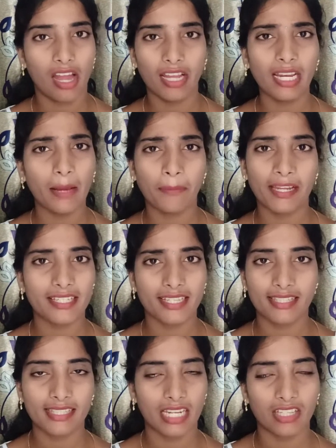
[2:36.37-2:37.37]
ఆయిల్ అప్లై
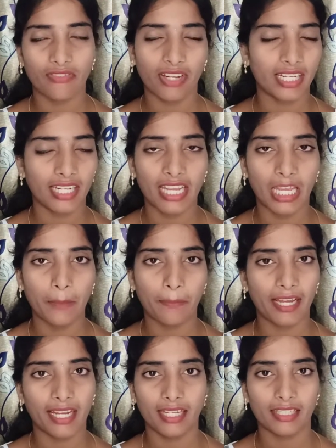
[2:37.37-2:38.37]
చేసిన తర్వాత వెంటనే హెయిర్
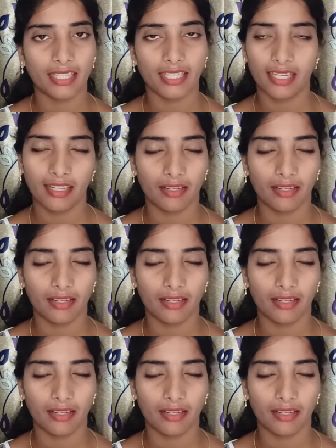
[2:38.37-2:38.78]
ప్యాక్ అయితే